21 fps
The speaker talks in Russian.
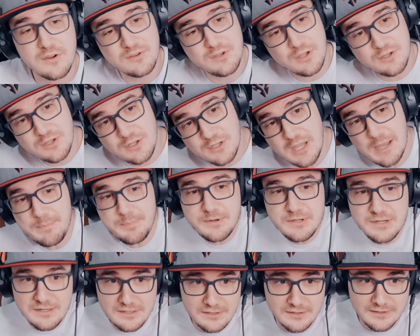не, не
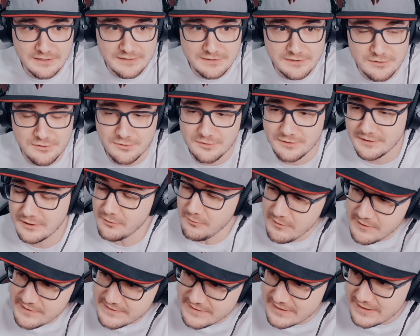определилась еще,
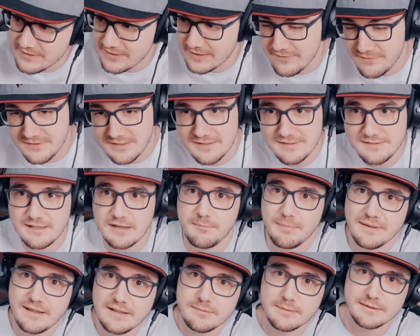закроется или когда вторая серия.
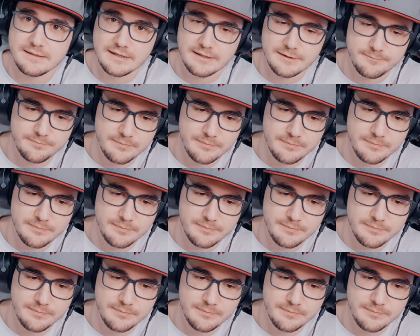Пора смотреть.